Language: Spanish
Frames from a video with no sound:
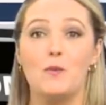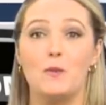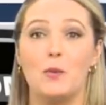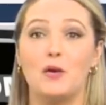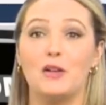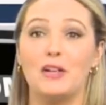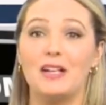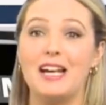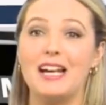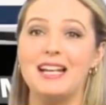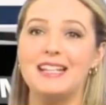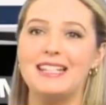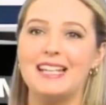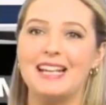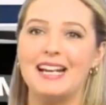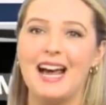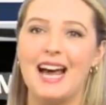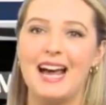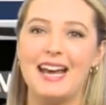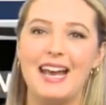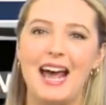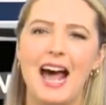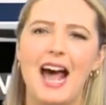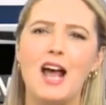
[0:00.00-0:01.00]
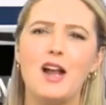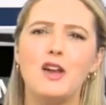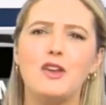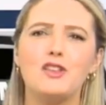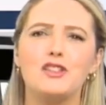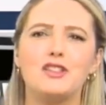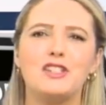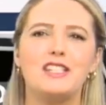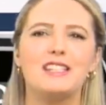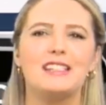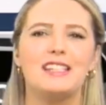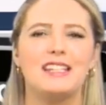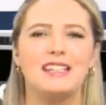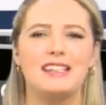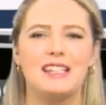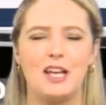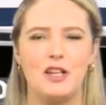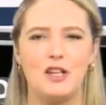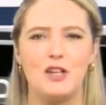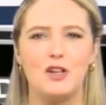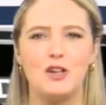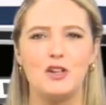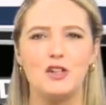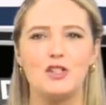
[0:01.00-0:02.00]
podrían llegar a los
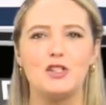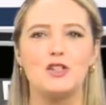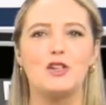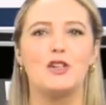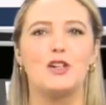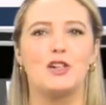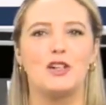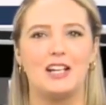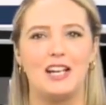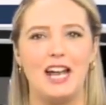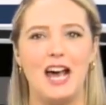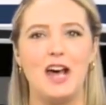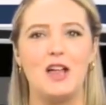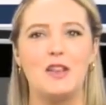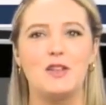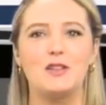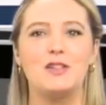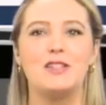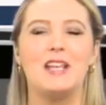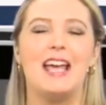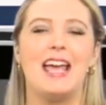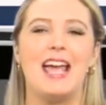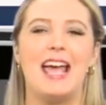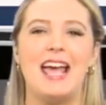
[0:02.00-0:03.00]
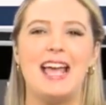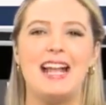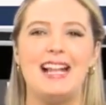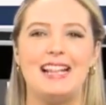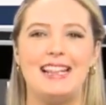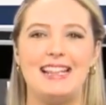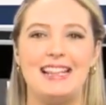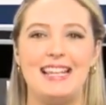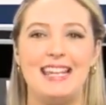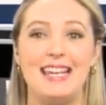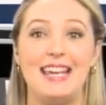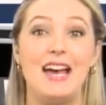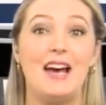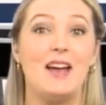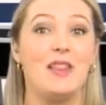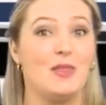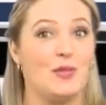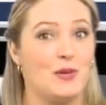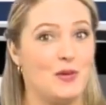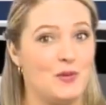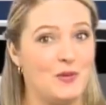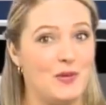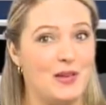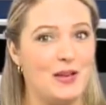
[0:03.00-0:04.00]
68 grados el día
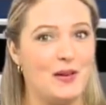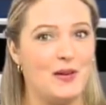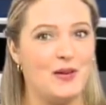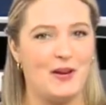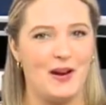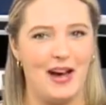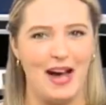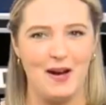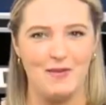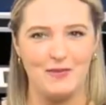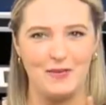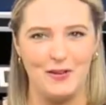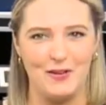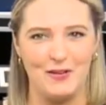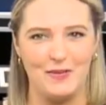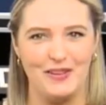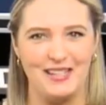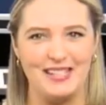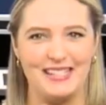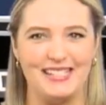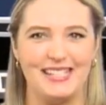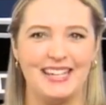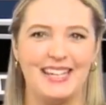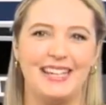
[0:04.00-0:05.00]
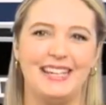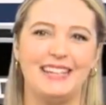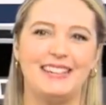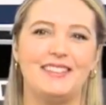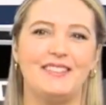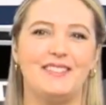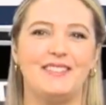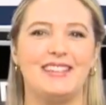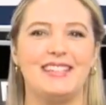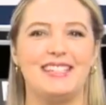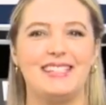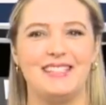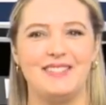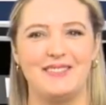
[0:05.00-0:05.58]
domingo. Aproveche este fin de